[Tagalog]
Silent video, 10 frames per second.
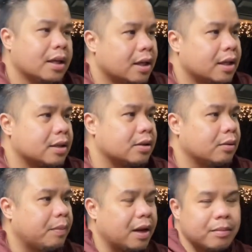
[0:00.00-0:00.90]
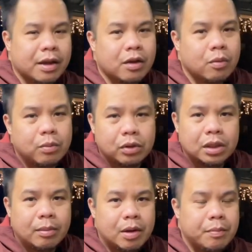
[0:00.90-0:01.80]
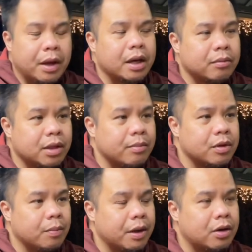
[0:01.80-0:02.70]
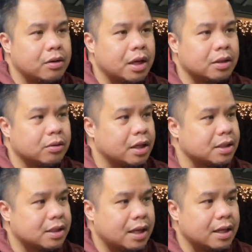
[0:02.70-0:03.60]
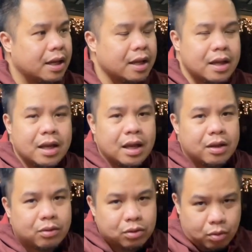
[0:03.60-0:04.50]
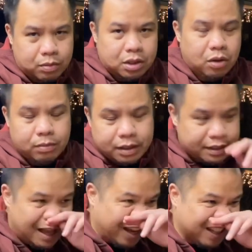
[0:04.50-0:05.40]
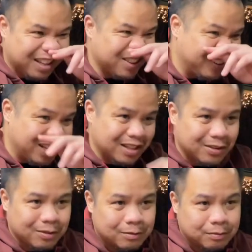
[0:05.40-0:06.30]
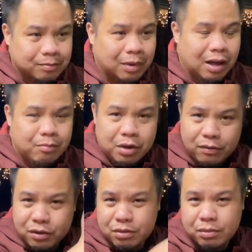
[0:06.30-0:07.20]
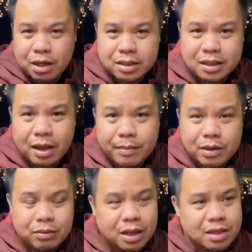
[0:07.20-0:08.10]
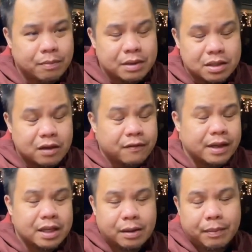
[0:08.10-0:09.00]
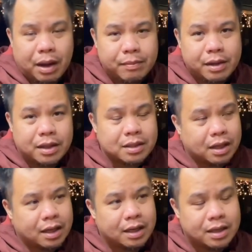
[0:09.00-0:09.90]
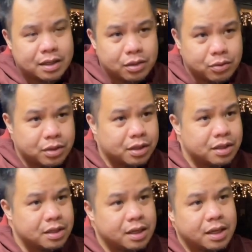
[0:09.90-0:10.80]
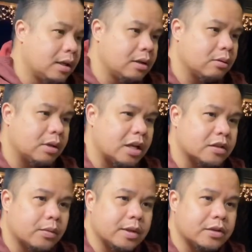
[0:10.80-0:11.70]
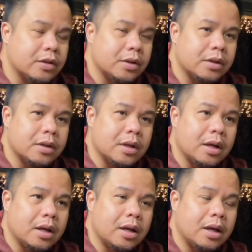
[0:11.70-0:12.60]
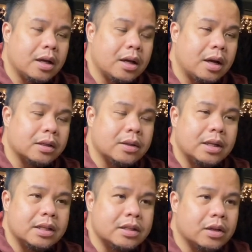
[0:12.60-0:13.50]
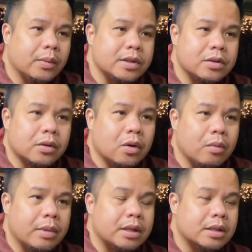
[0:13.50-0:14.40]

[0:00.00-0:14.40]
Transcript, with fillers: So, para maging komportable yung pakiramdam nyo. Pero not to the extent na yung doble-dobleng jacket katulad nung mga previous vlogs namin nung nasa Pennsylvania pa kami at saka nasa New Jersey. Yung next question, uh, ah, actually hindi siya question, comment.